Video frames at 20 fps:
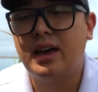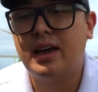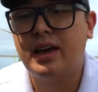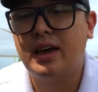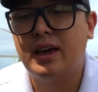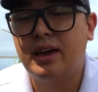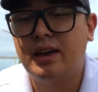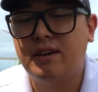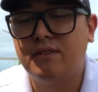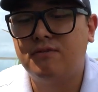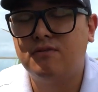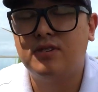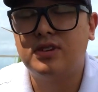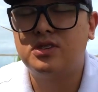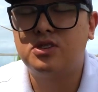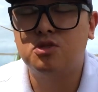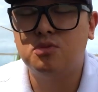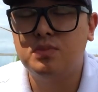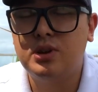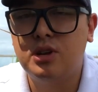é,
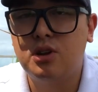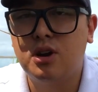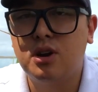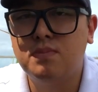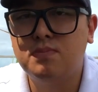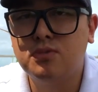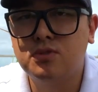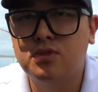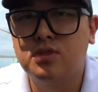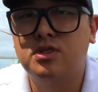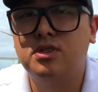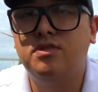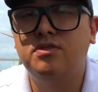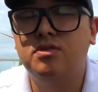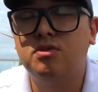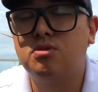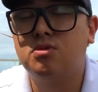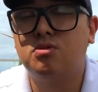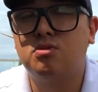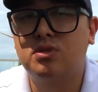fazer o melhor
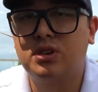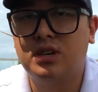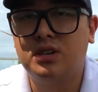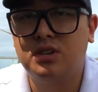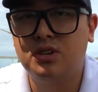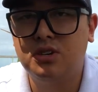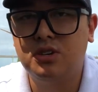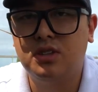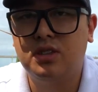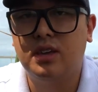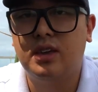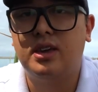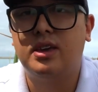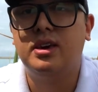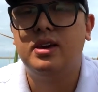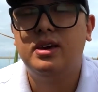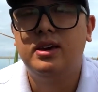possível com o que a gente tem.